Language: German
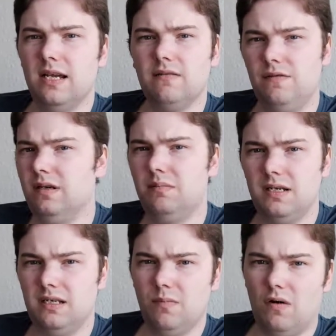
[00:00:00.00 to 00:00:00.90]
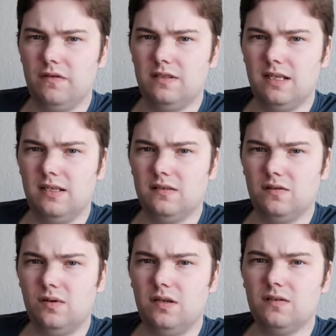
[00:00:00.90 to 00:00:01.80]
findet man nicht im offiziellen
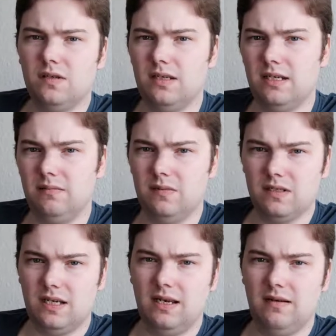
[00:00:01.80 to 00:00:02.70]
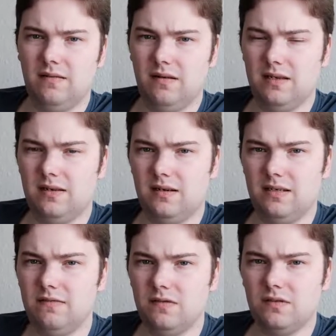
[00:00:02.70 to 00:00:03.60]
Store, sondern da gibt es einen
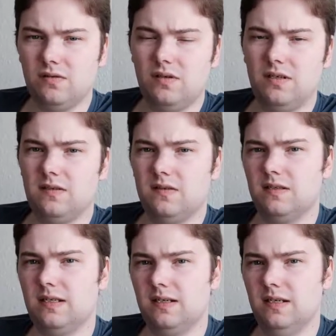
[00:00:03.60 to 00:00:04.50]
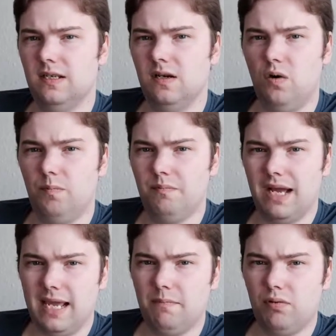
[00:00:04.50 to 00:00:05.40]
alternativen Store, das ist der Open
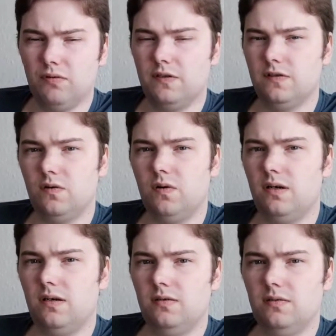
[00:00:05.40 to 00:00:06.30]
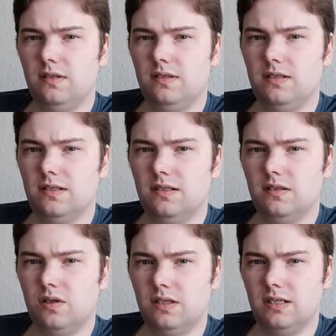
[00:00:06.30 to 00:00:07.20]
Repo Store und äh,
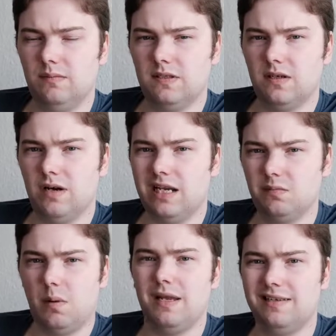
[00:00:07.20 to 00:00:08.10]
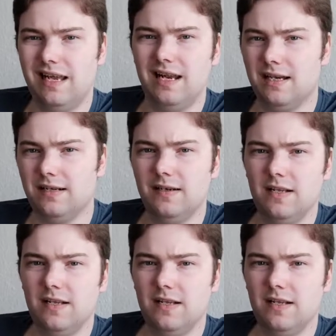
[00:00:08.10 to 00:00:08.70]
dort gibt es auch experimentellere,